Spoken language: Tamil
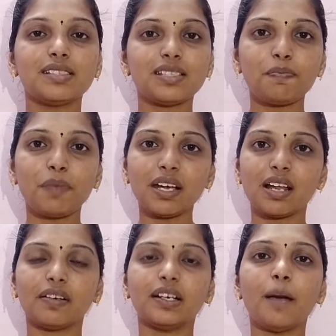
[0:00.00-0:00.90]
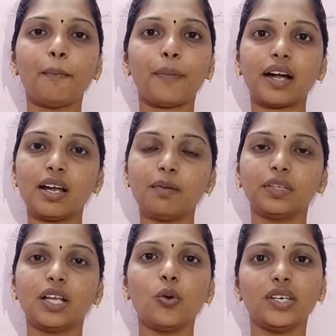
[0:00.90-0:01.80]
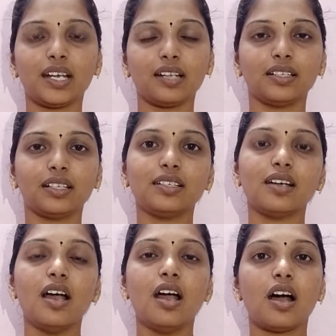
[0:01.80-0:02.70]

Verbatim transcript: சிப்பிகளை விட பணம் தான் உயர்ந்தது